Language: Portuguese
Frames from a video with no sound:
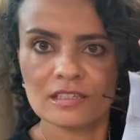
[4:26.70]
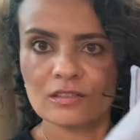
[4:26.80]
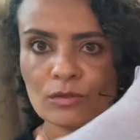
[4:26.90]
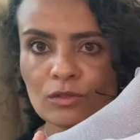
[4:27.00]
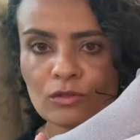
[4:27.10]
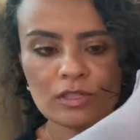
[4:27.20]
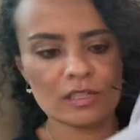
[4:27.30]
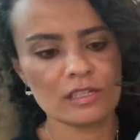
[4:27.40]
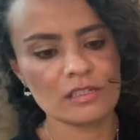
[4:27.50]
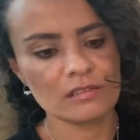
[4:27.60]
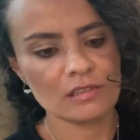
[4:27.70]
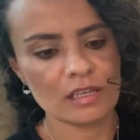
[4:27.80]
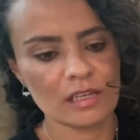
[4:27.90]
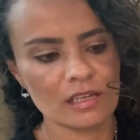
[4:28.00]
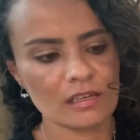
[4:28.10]
Então, adorei.
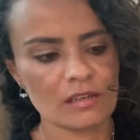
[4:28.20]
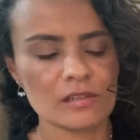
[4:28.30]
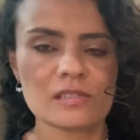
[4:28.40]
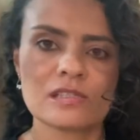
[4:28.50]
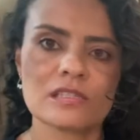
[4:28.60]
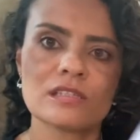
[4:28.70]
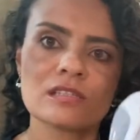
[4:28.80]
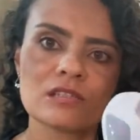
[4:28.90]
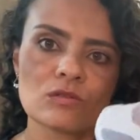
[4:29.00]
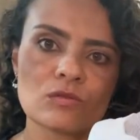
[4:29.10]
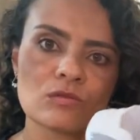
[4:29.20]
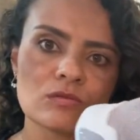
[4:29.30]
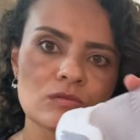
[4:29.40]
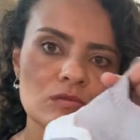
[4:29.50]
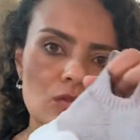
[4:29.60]
É cinza
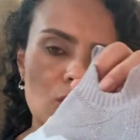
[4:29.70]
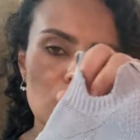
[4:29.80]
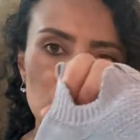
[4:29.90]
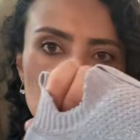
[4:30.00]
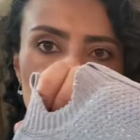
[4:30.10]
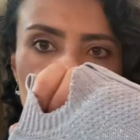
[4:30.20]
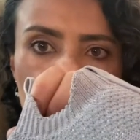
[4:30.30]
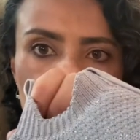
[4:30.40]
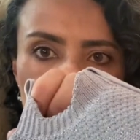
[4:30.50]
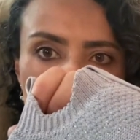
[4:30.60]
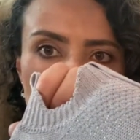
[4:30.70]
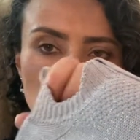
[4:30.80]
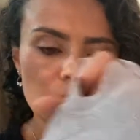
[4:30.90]
com, com um brilhozinho.